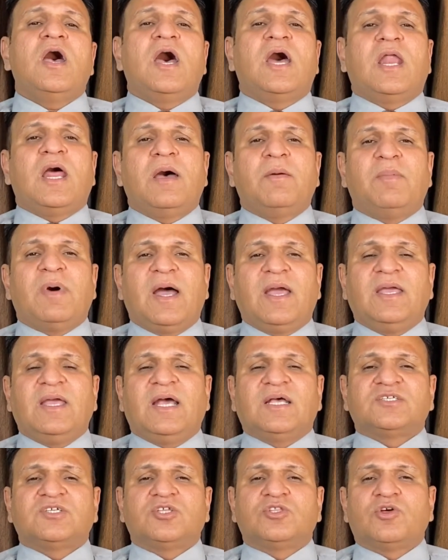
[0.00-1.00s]
अरे भाई
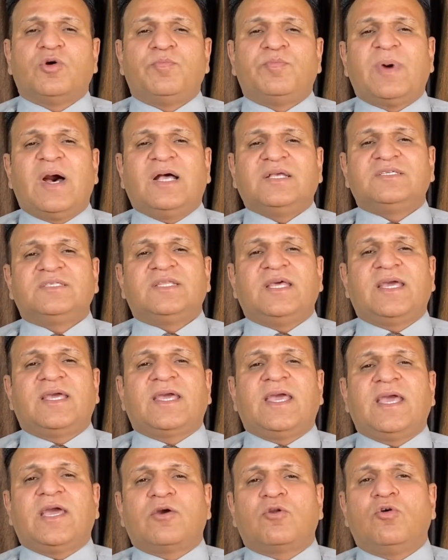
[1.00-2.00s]
ऐसे तो पांच दे
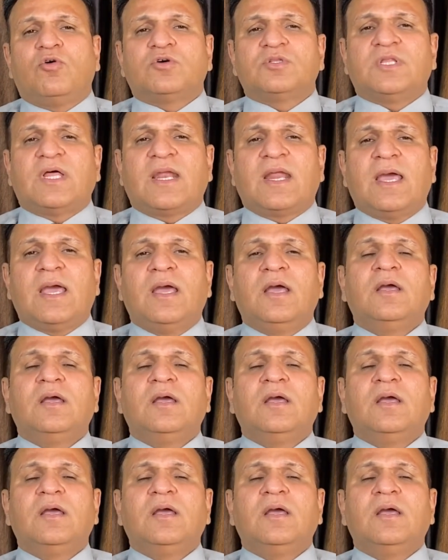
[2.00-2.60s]
के एक रोक दर है